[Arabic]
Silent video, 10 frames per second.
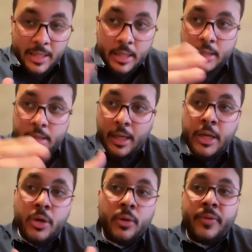آه،
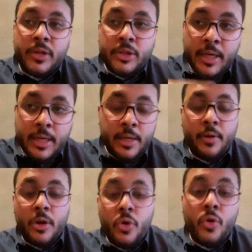تغير في شكل
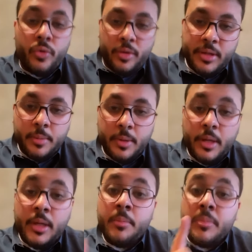الحوض عندك بعض
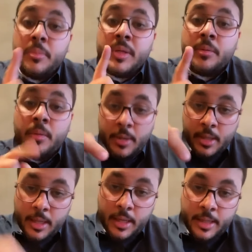الاحيان بسبب
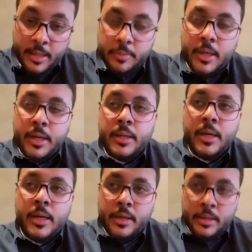القدم تحت
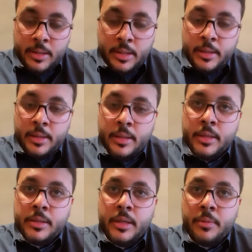نصيحتي
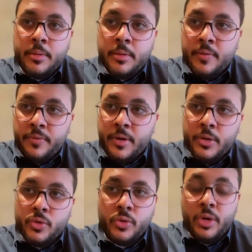للناس اللي
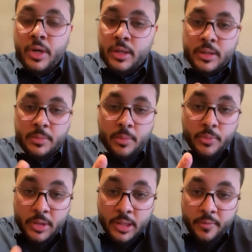بتنفحص وتقول لك انت سبب
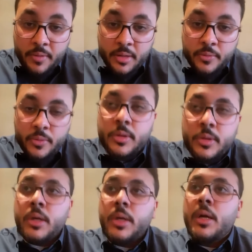مشكلتك فلات فوت
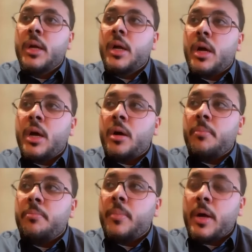آه،
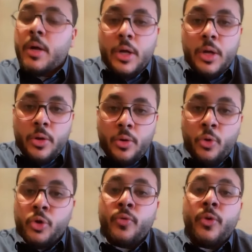
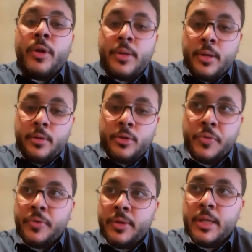روح شوفوا الرياضيين
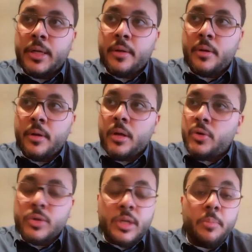شوف عندك
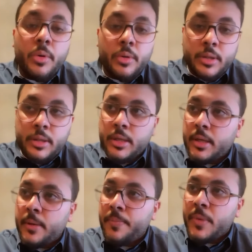يوسين آه، بولت عندك
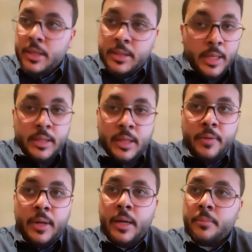اسرع في
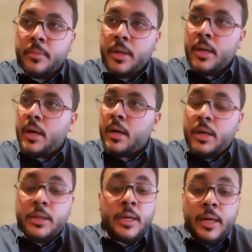العالم آه،
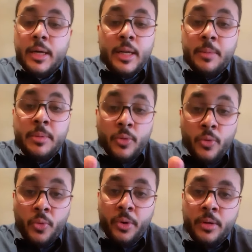عندك لاعبين
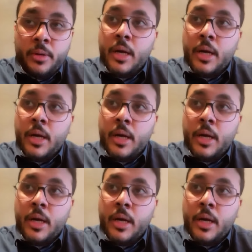كوره